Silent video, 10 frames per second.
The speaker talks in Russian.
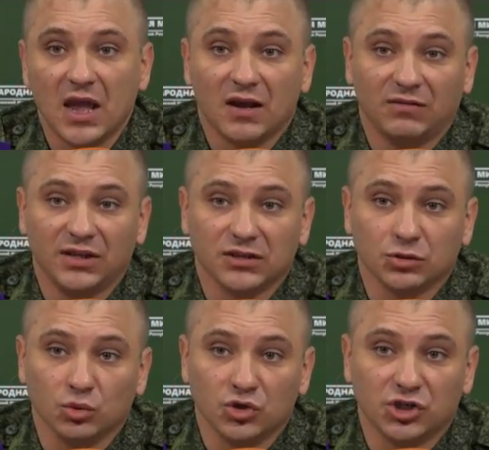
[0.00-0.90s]

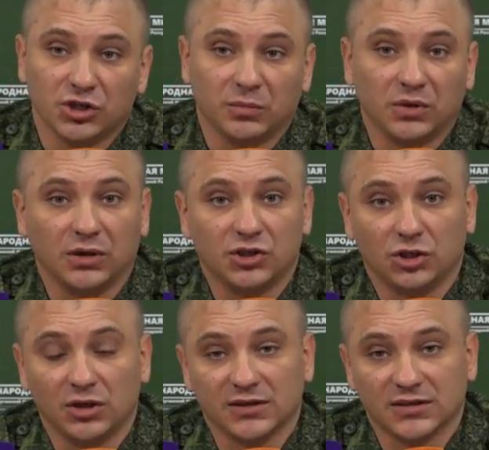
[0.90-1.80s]
военнослужащим
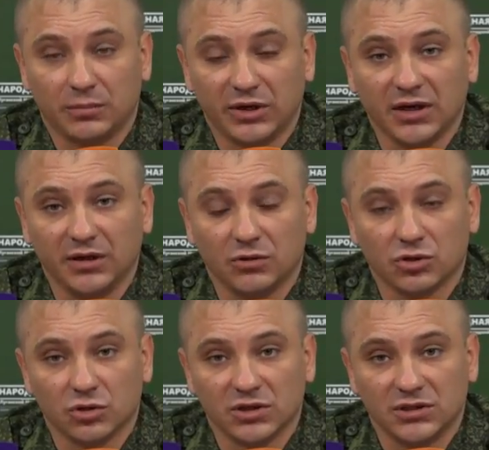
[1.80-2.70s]
14-й бригады
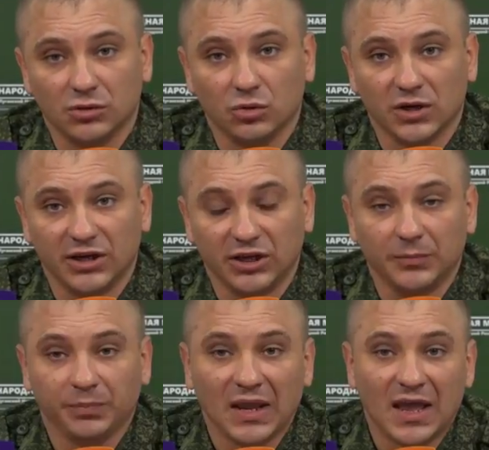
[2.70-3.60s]
вооруженных сил Украины,